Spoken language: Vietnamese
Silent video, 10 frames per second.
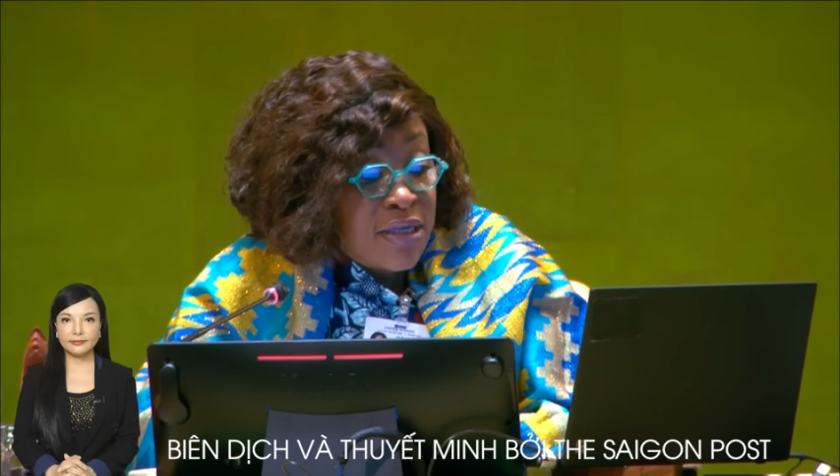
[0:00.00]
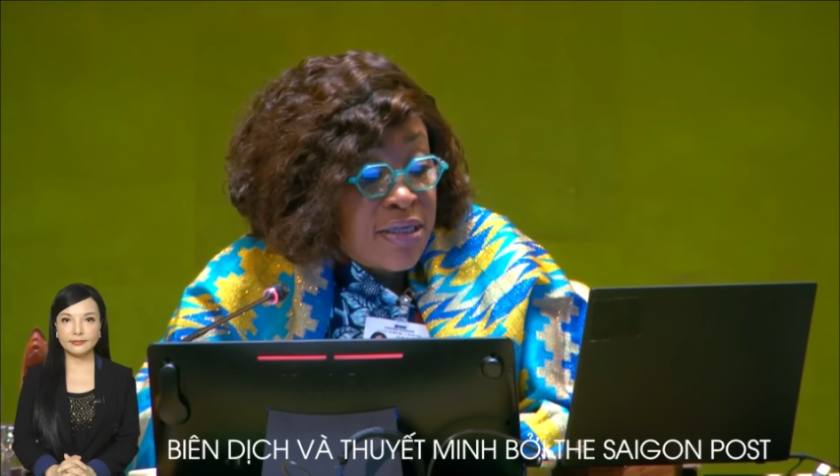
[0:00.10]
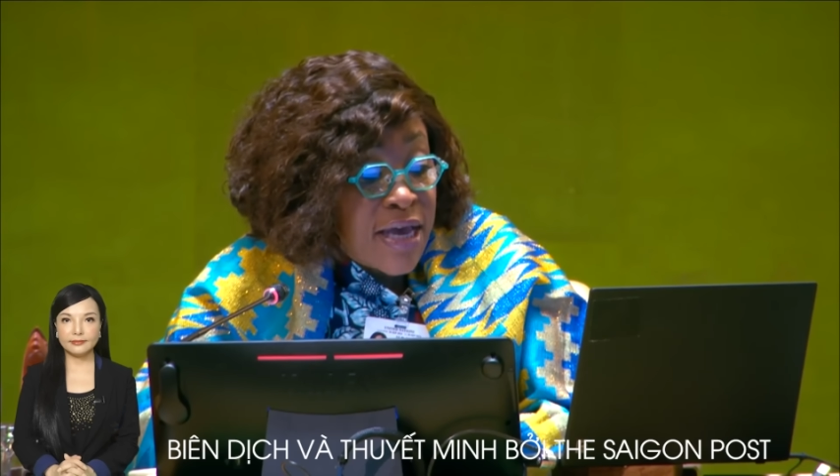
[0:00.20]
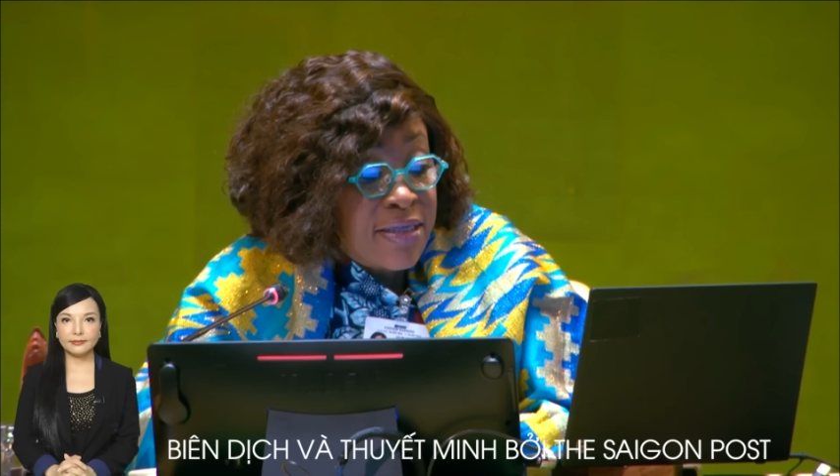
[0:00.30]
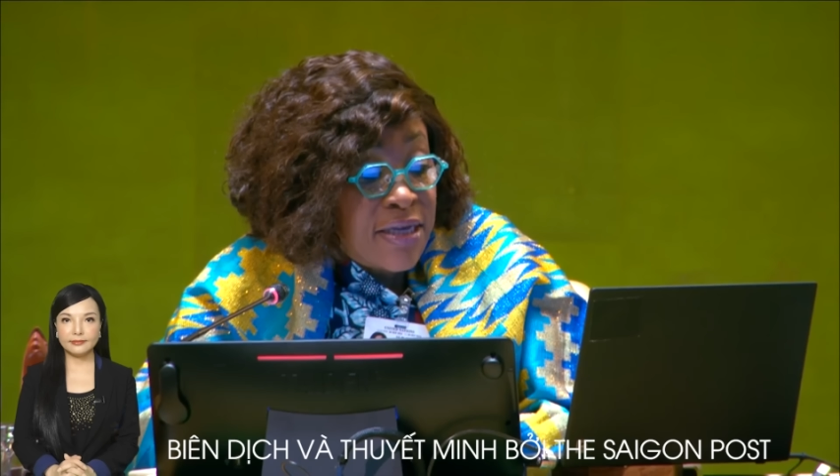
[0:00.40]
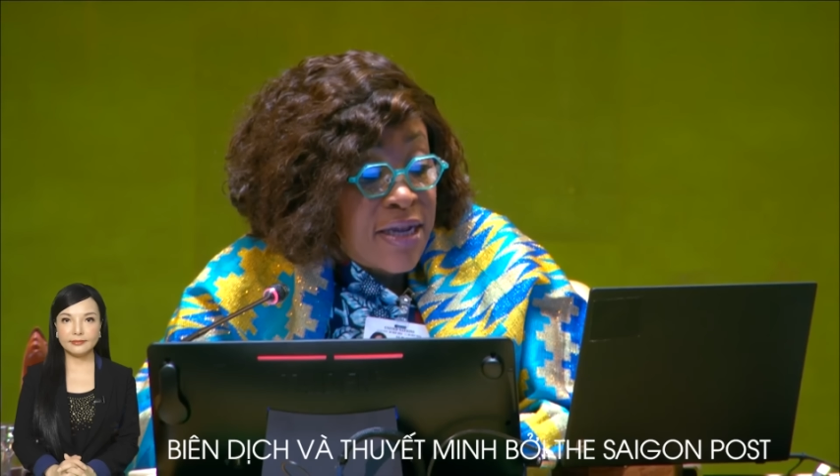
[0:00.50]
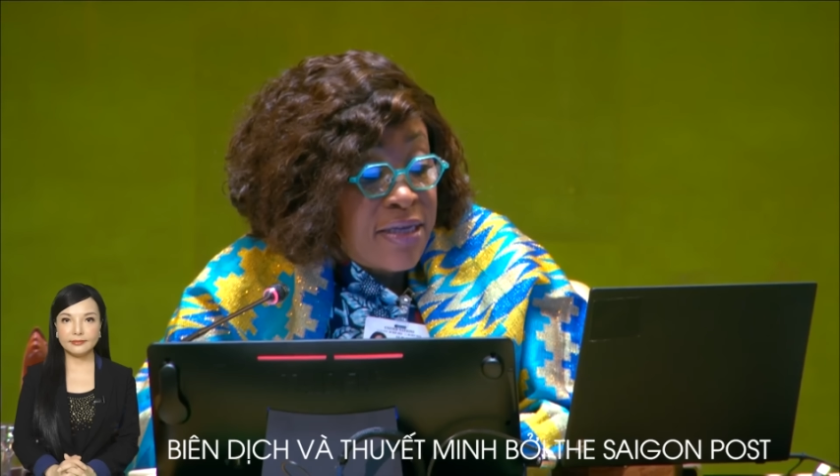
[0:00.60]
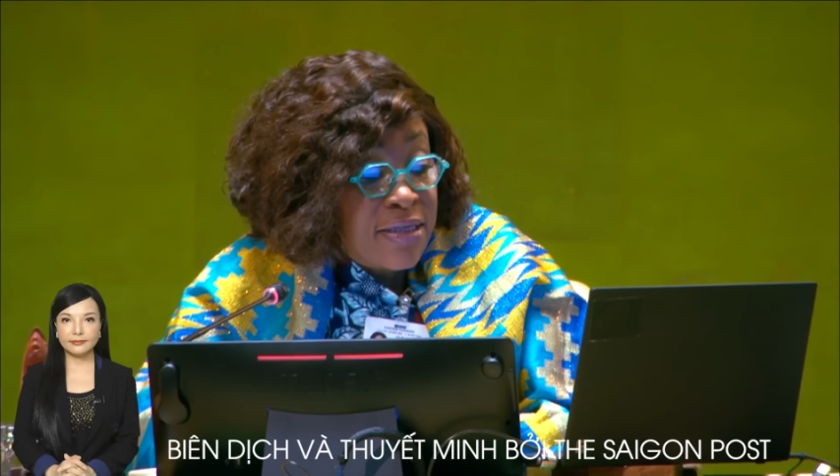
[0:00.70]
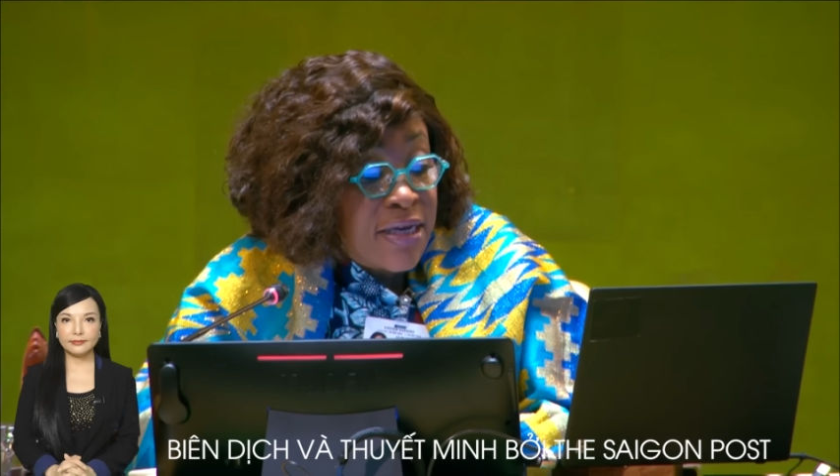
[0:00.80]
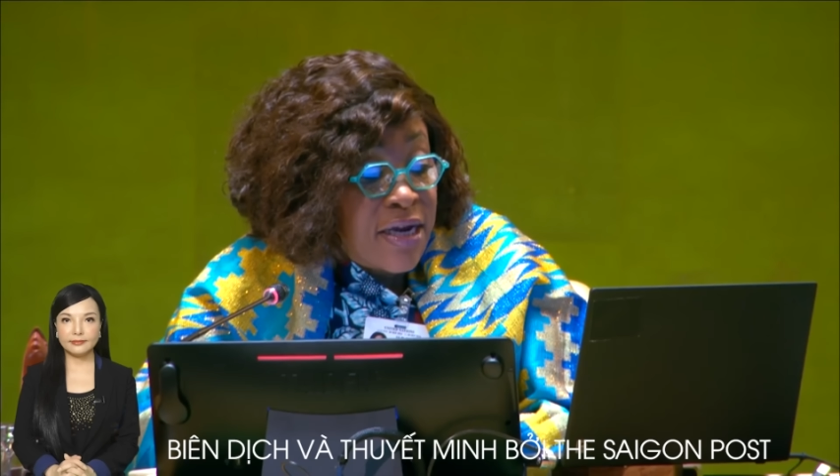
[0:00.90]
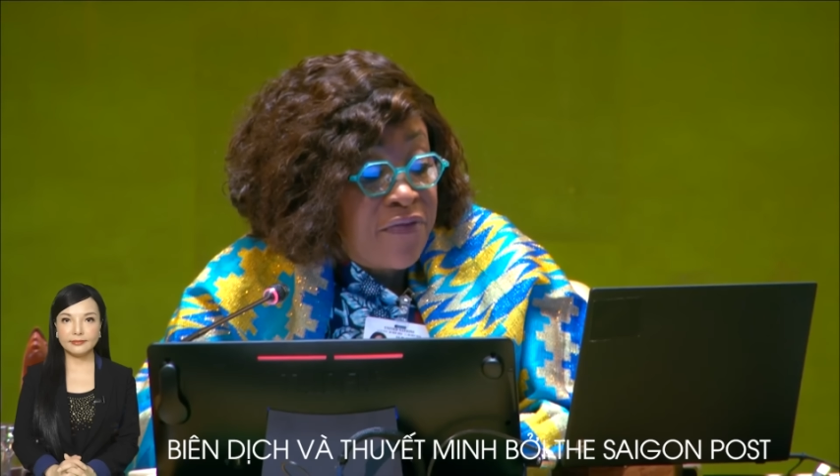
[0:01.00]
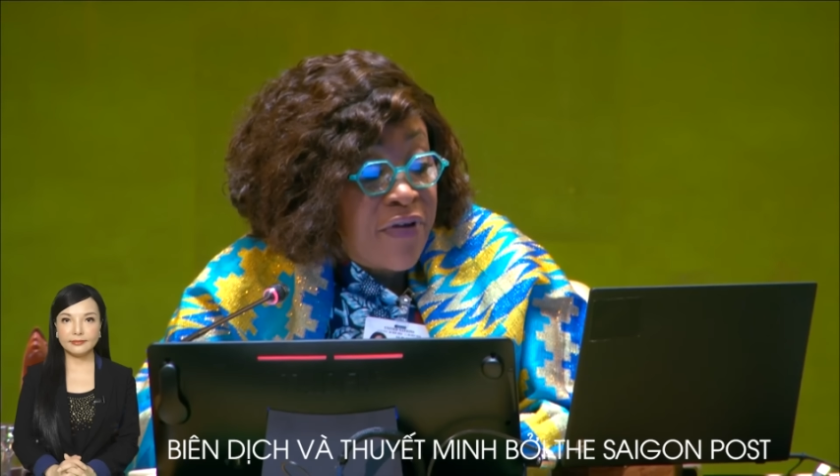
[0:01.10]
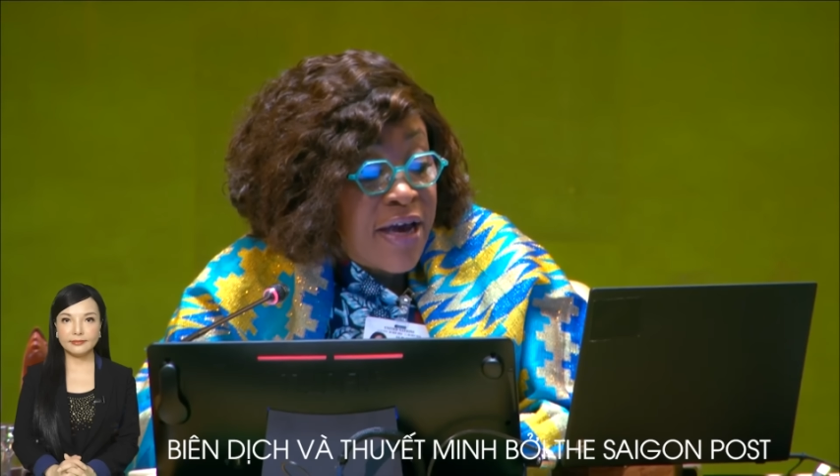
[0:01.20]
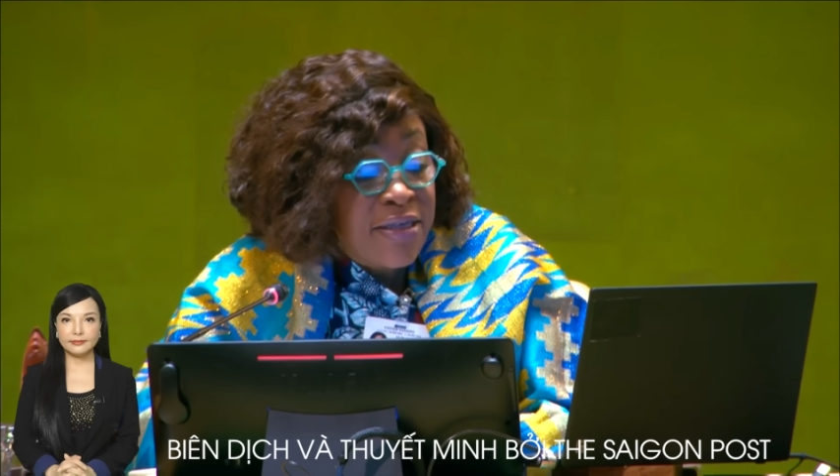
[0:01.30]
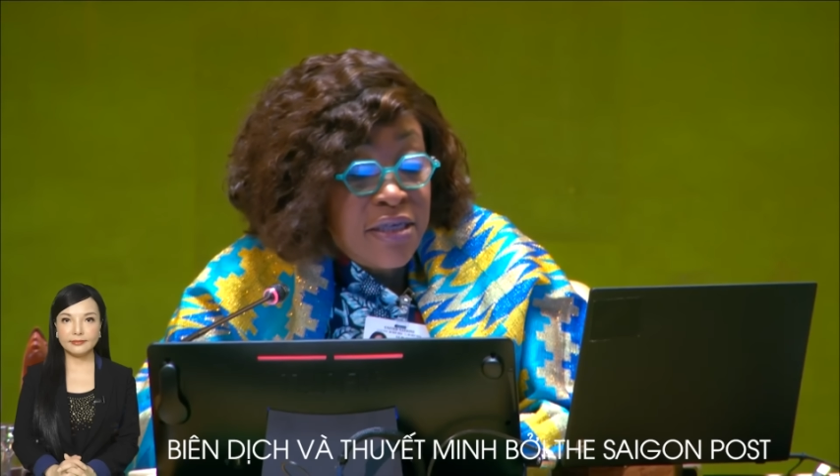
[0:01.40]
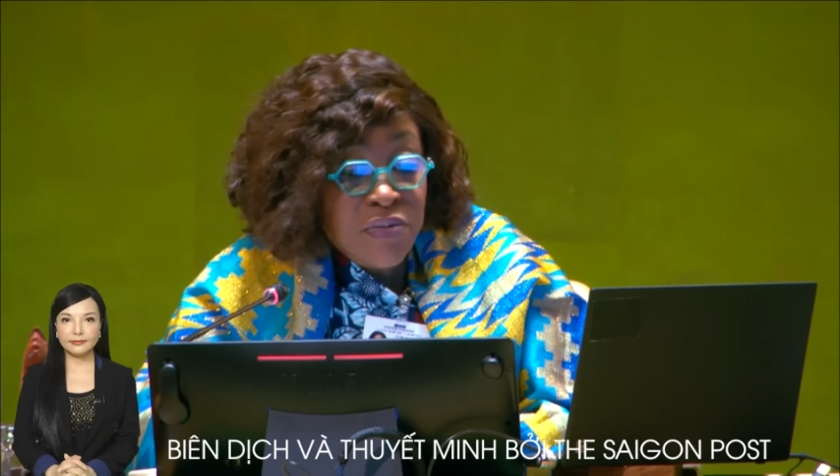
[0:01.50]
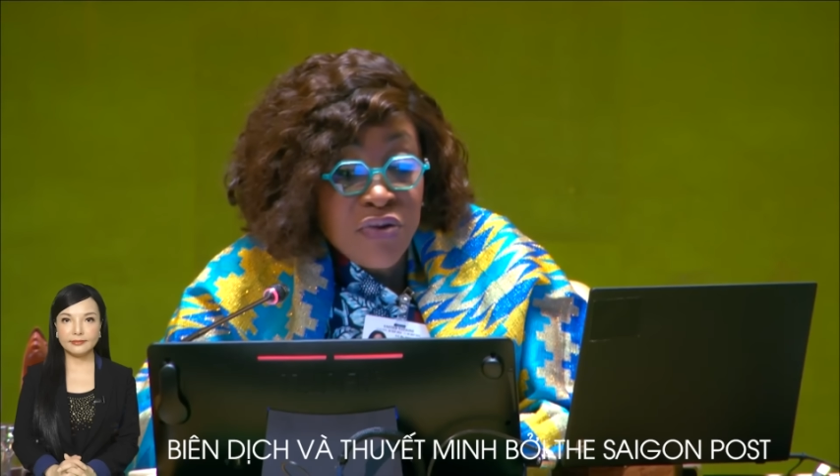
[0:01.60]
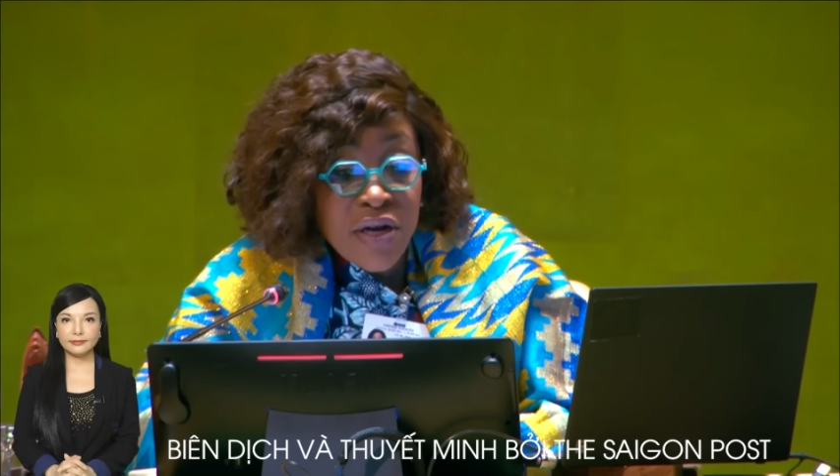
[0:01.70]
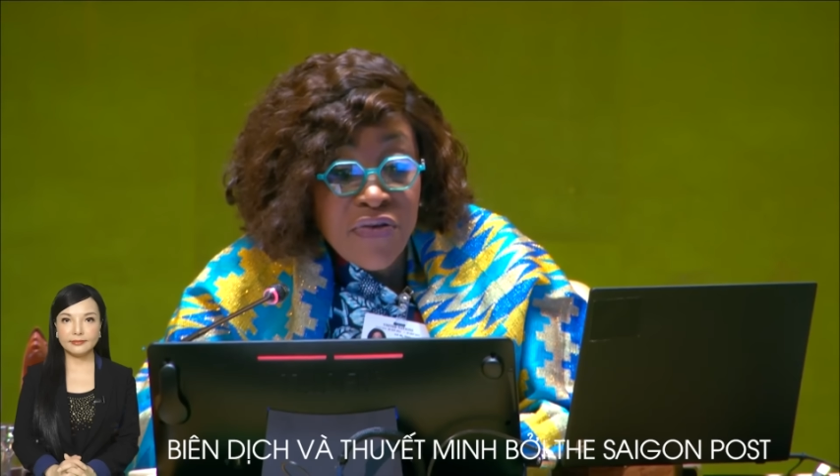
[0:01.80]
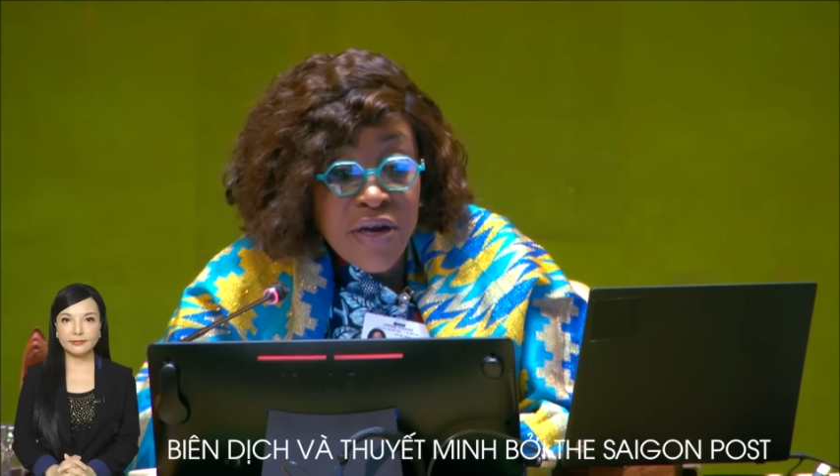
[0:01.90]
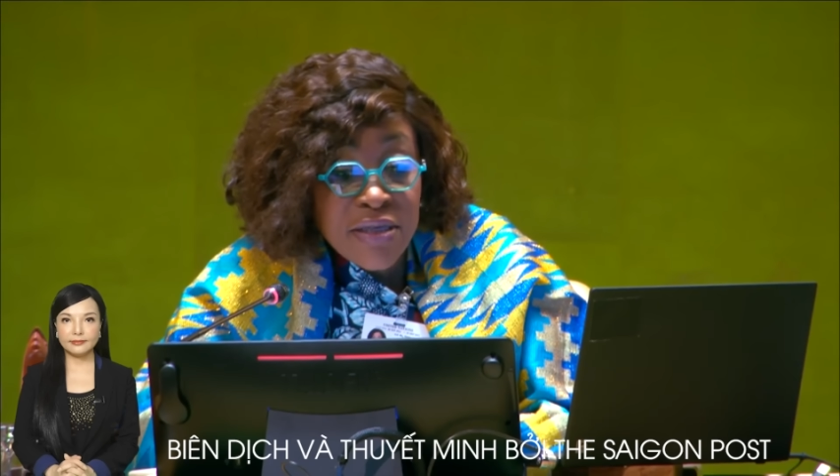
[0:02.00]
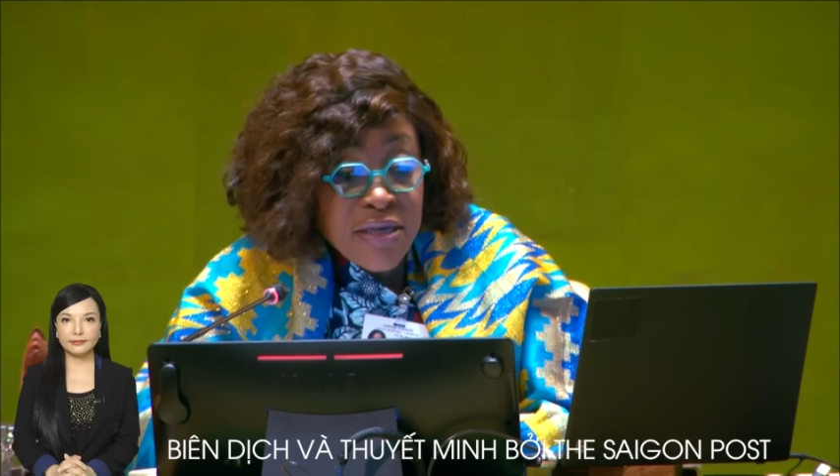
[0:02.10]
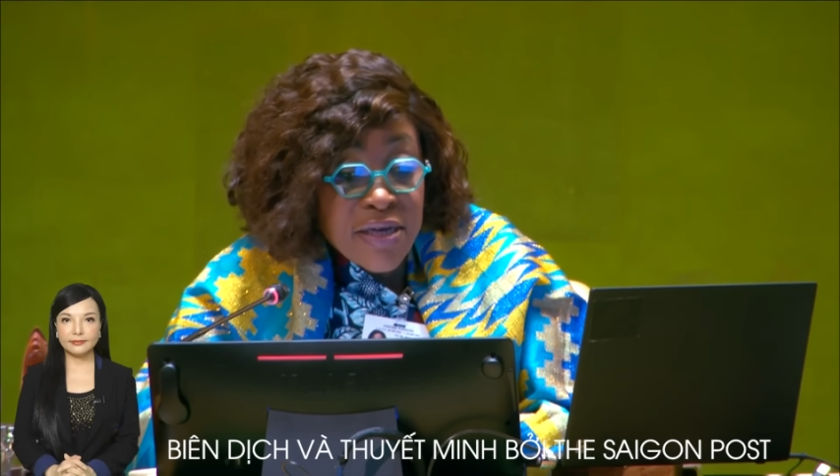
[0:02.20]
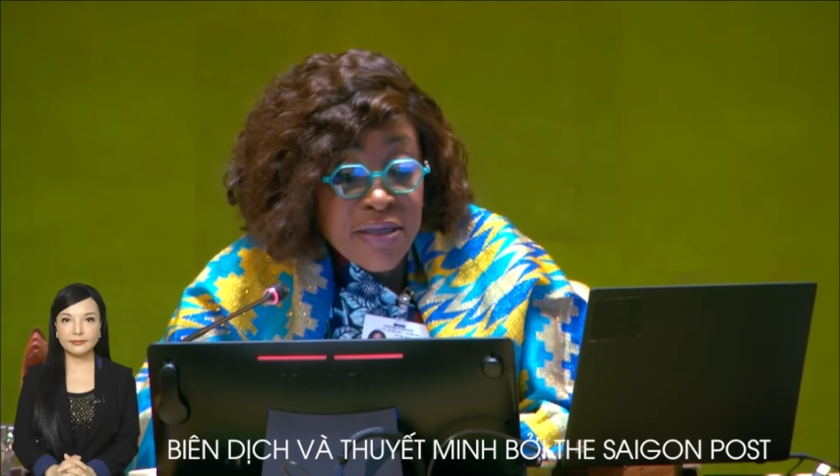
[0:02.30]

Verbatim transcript: và mời ngài phát biểu trước Đại hội đồng.